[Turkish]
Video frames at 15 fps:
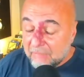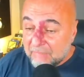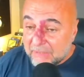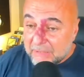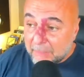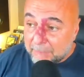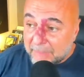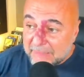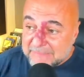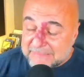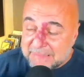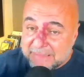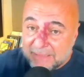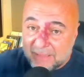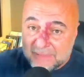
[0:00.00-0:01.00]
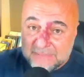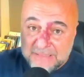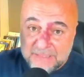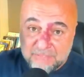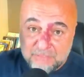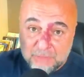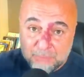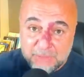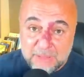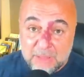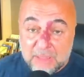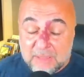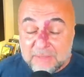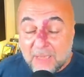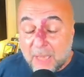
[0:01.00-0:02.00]
ve yapay zeka devrimi
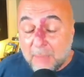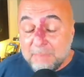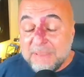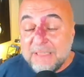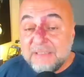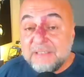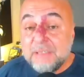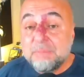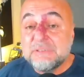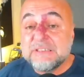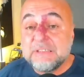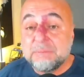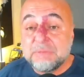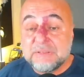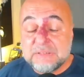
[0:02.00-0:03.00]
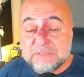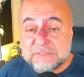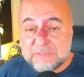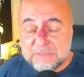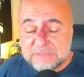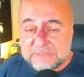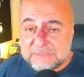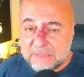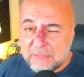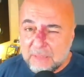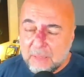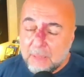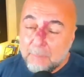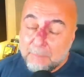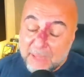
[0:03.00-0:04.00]
tahmin ettiğimiz gibi hızlanırsa
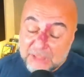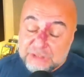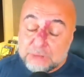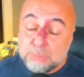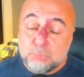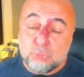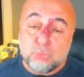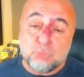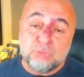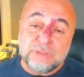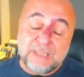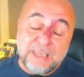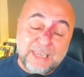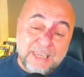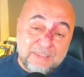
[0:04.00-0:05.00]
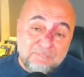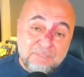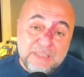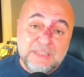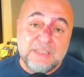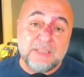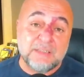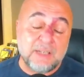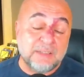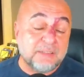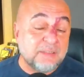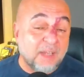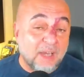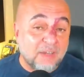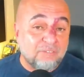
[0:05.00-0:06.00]
bence bu konuda
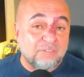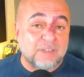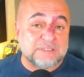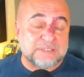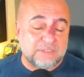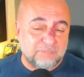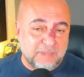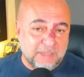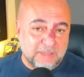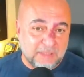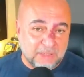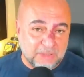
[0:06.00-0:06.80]
Nvidia'dan daha fazla fayda